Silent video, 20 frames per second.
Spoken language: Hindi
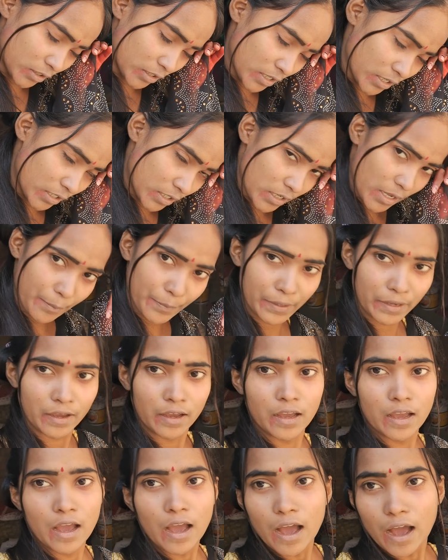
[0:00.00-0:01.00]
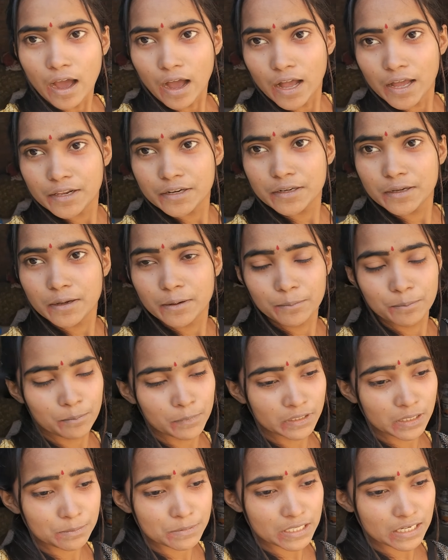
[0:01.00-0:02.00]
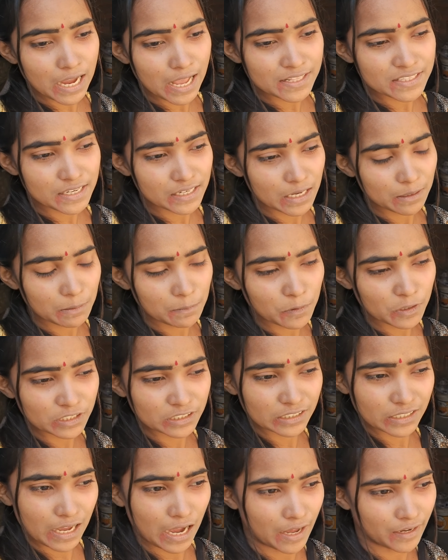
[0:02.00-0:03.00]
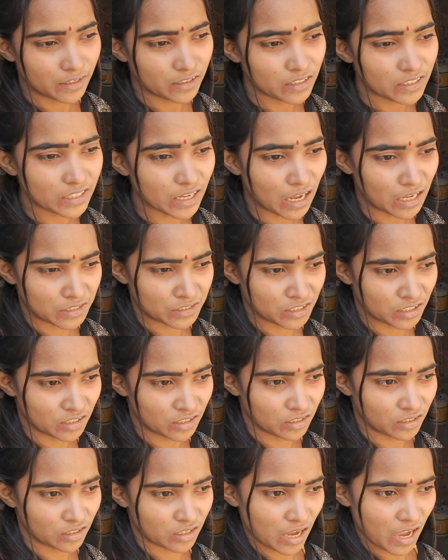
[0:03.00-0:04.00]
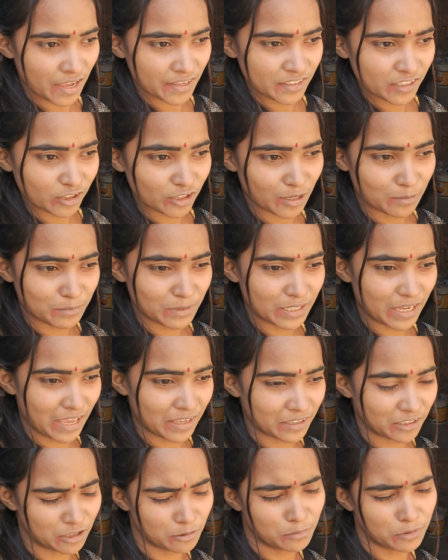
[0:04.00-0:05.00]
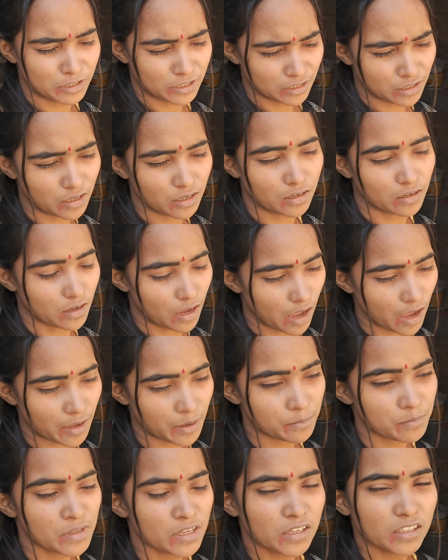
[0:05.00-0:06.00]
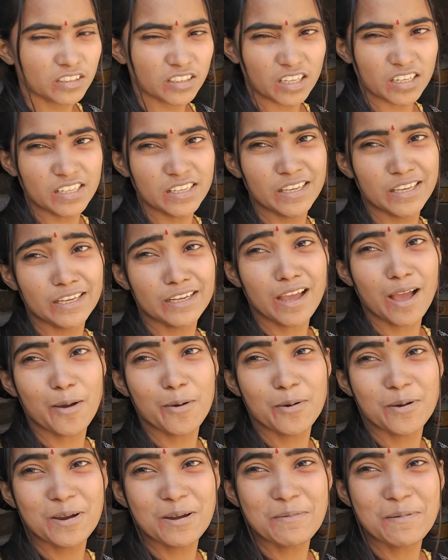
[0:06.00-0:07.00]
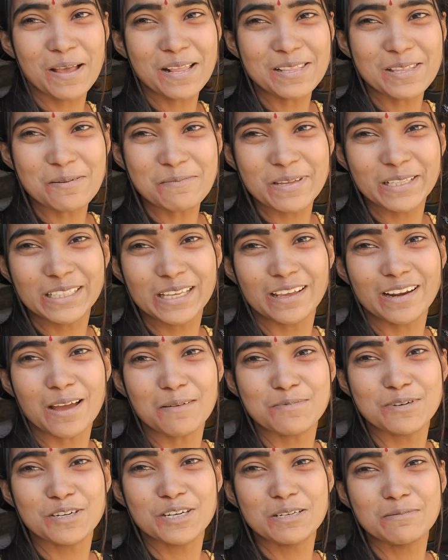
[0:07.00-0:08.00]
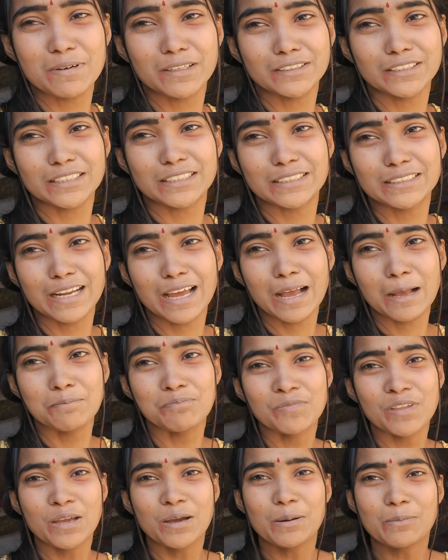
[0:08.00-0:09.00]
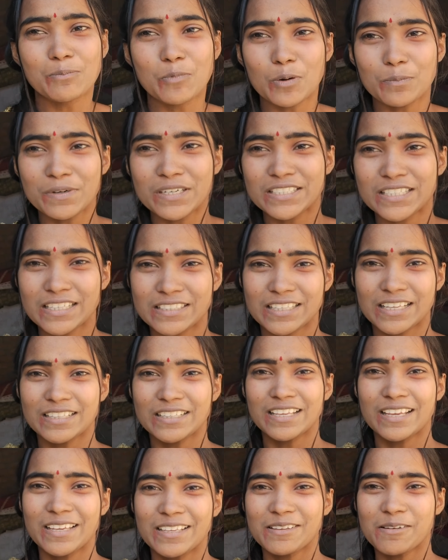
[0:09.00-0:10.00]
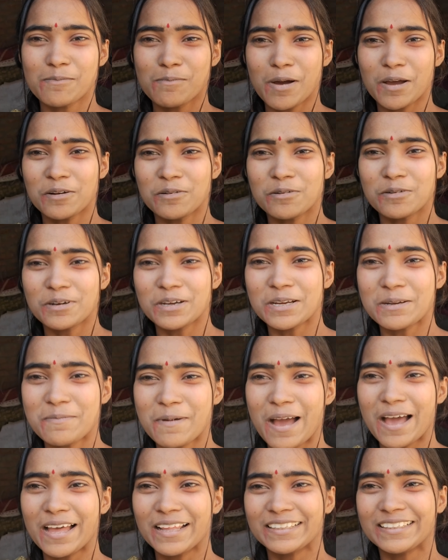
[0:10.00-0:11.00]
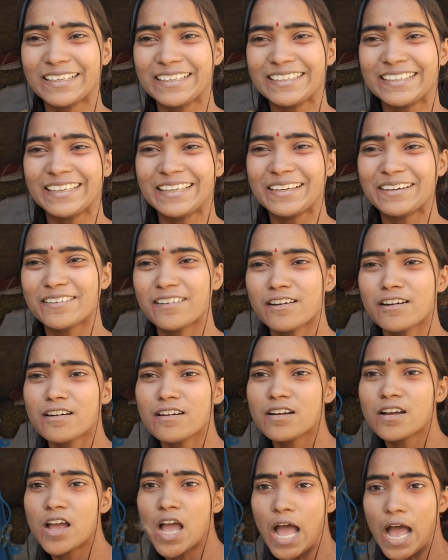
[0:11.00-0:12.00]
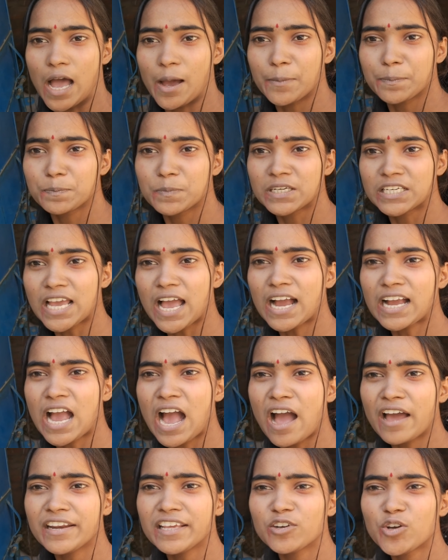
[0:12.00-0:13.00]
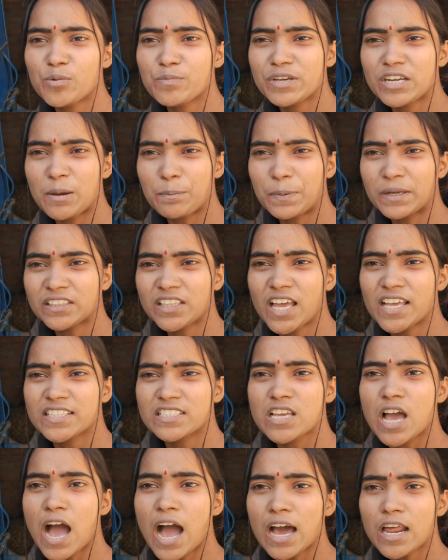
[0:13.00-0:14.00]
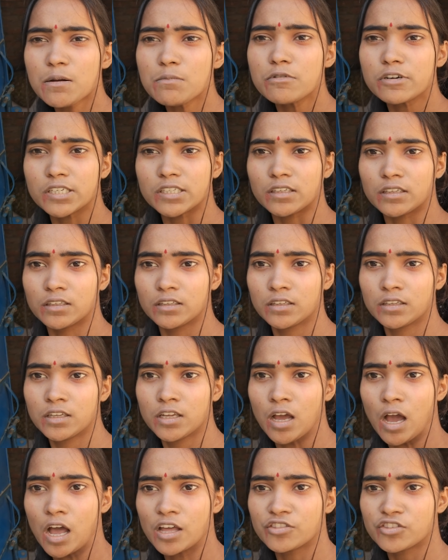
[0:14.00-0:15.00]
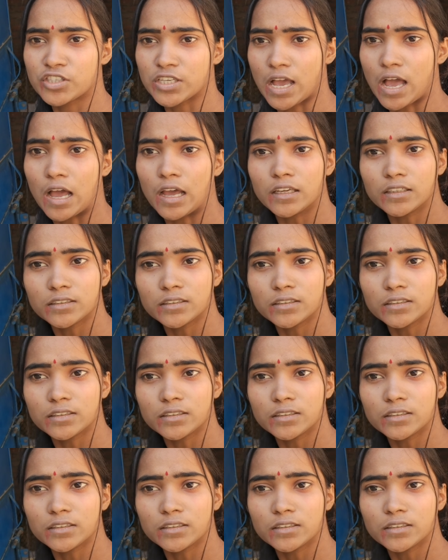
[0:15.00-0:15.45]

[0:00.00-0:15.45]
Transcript: थी खिड़कियाँ पे और मतलब जगह जाकर बोल रही थी खाना नहीं खाएंगी खाइए तो हम भी खाएंगे तो बोल रही खाए तो हेंगा हो गई बात तबीयत खराब हो गई बात देखना वोमिट जैसा मन हो गई बात ये अब क्या खाने को मिला पता है झाल मुड़ी अच्छा